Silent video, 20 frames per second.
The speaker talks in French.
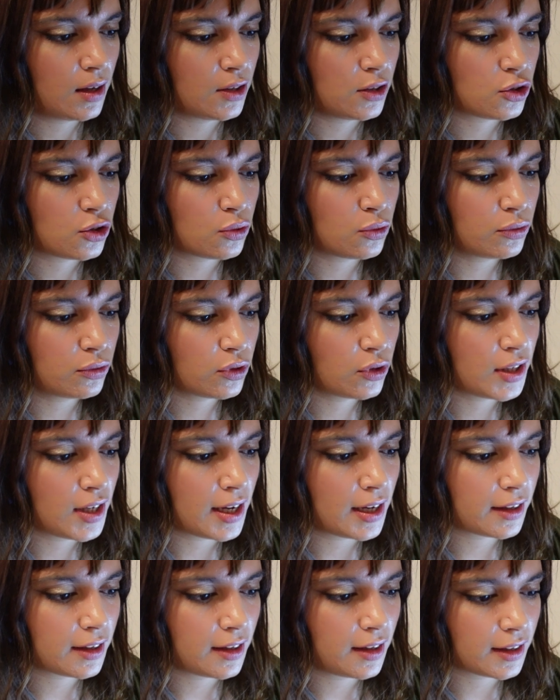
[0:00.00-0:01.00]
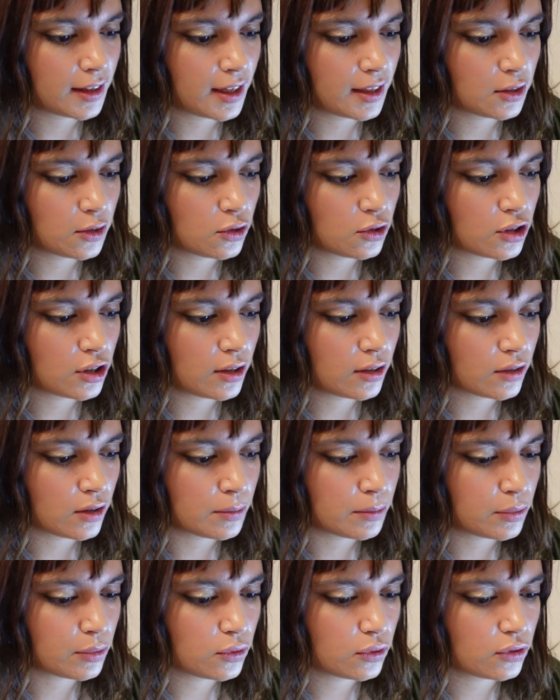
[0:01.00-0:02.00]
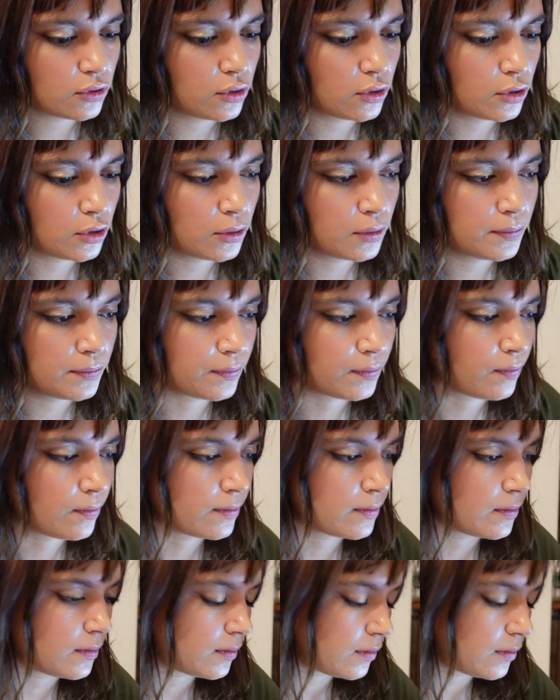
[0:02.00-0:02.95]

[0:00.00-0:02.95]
Je trouve qu'il y a quelque chose en plus de